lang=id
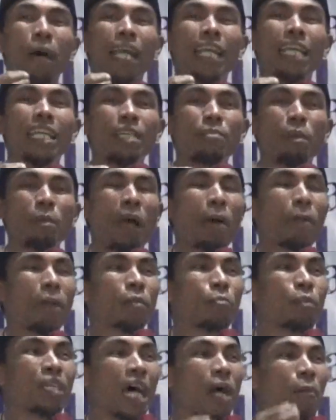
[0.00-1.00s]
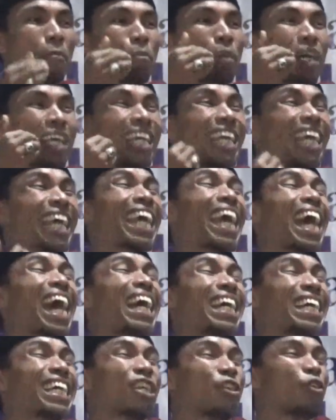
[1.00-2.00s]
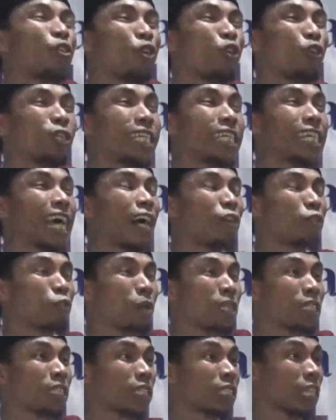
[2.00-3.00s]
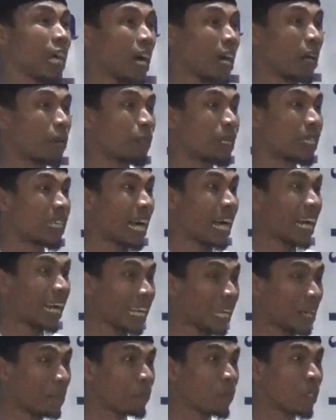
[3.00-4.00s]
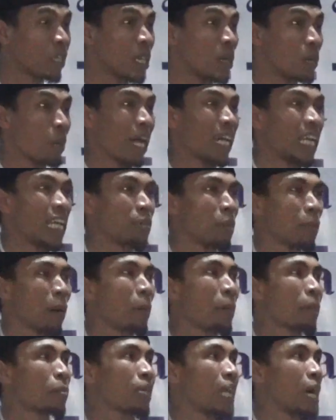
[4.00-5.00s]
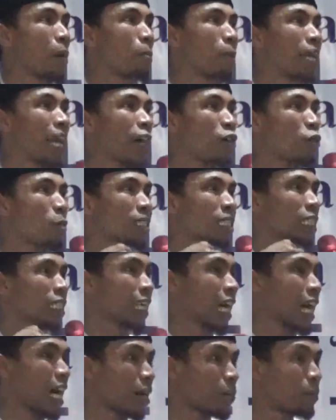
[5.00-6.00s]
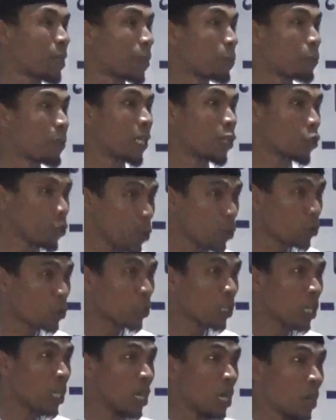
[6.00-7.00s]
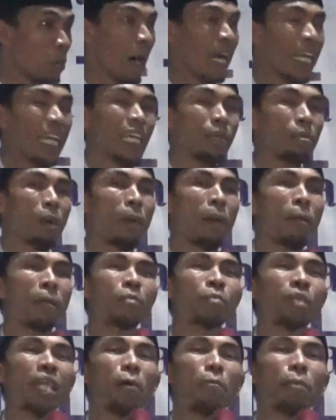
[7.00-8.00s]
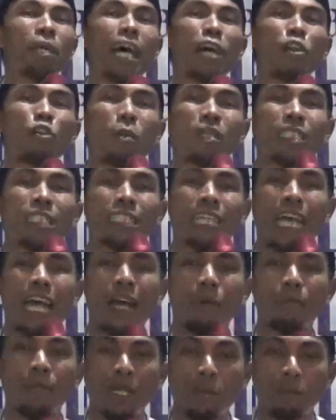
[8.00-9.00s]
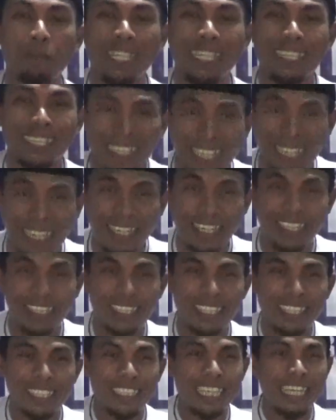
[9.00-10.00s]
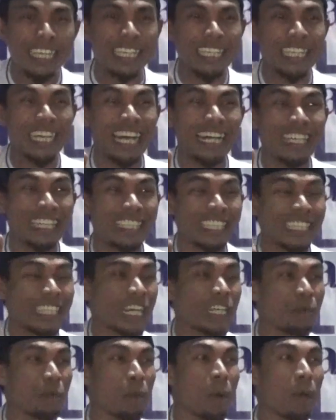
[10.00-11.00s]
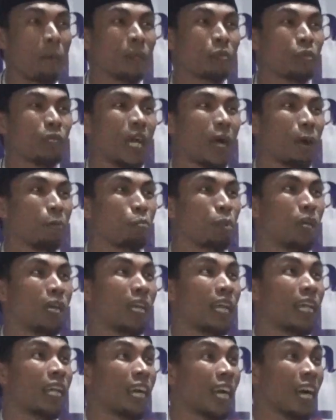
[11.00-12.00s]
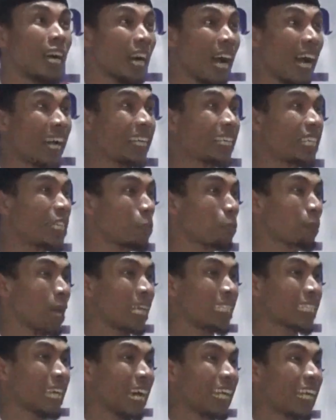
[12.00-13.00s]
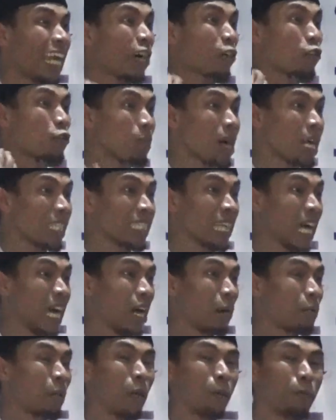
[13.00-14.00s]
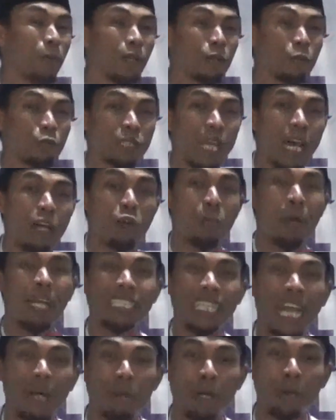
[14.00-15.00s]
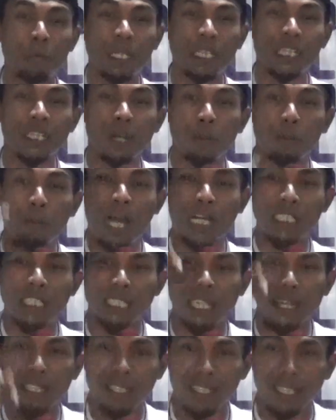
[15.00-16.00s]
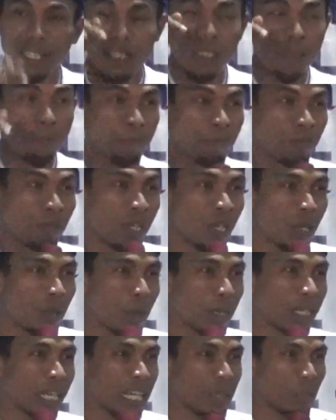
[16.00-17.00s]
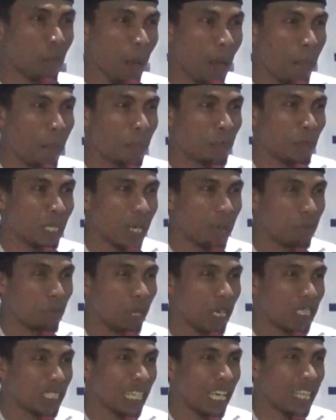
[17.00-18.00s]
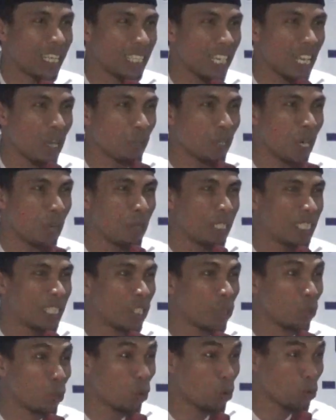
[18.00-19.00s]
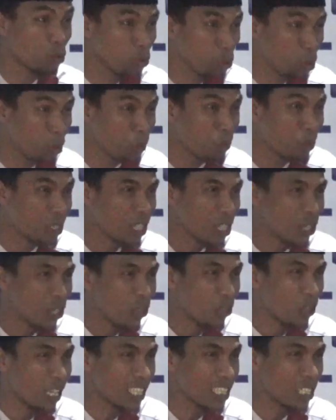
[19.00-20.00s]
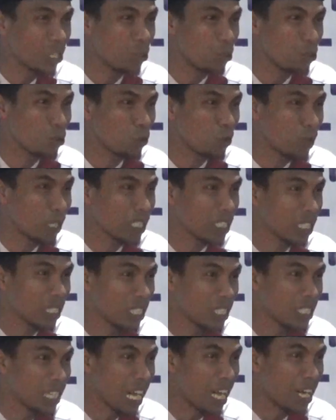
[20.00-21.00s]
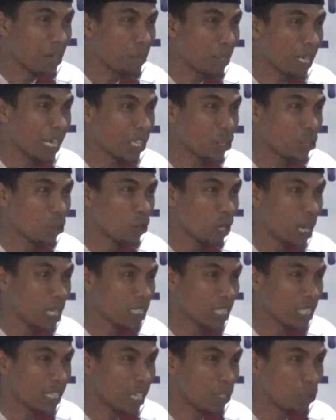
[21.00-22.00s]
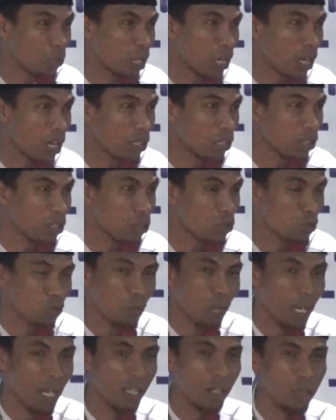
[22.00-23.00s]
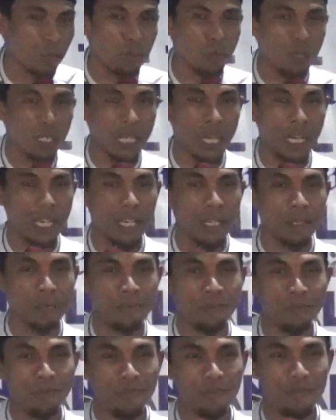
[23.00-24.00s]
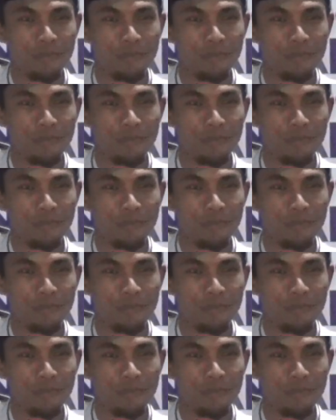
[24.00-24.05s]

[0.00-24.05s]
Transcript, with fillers: Makle Imam Ahmad bin Hanbal e akhir oding aroma secaa abeng alem. Makle Imam Ahmad bin Hanbal aroma secaa abeng bagus. Makle Imam Ahmad bin Hanbal aroma secah abeng penter. Sehingga ketika Imam Ahmad bin Hanbal andi perasaan aroma saa abeng bagus, aroma saa abeng penter pah set bin Hambal set dalam keadaan ujub. Orang si ujub ni lah itu itolak san ajunan Allah Subhanahu wa taala.